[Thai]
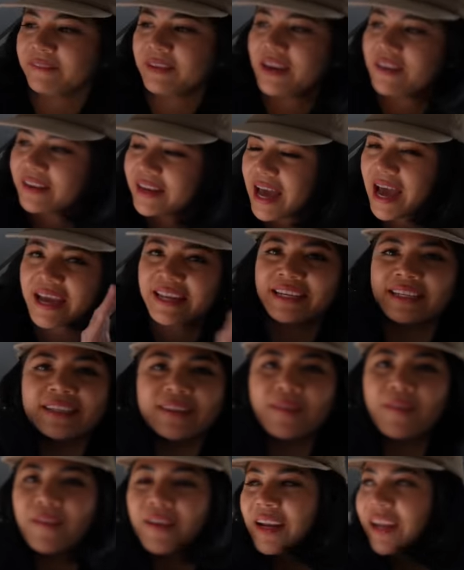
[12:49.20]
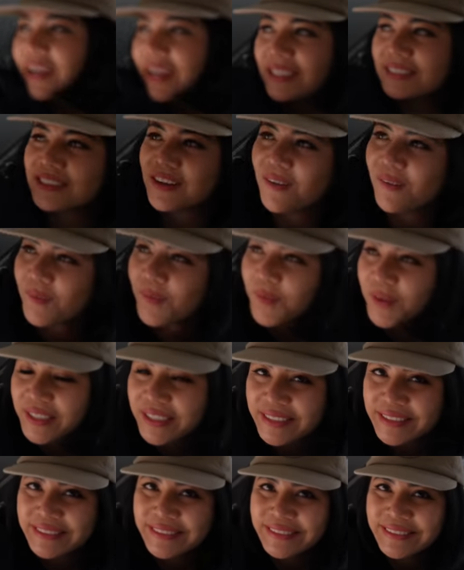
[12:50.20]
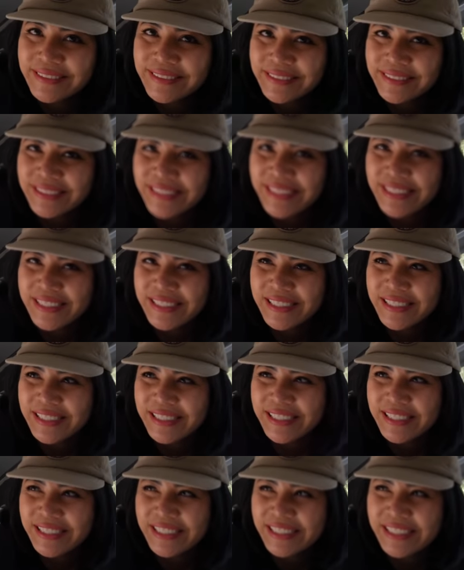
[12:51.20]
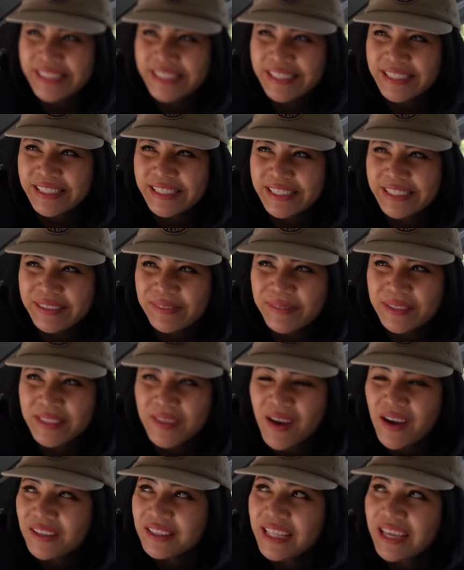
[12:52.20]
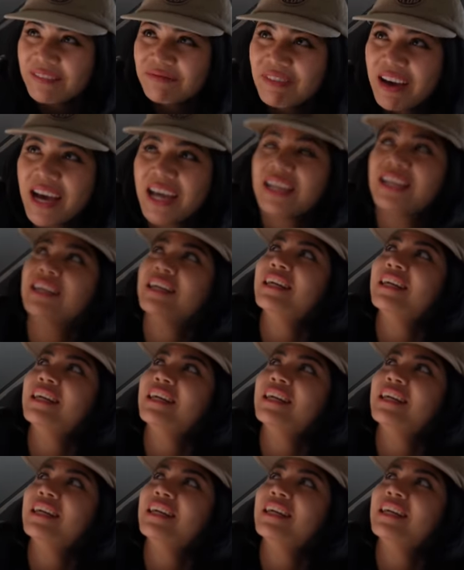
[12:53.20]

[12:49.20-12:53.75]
มันนอนได้หนึ่งคนแล้วก็สองคนนี่ไม่ต้องเอาเต็นท์มาเล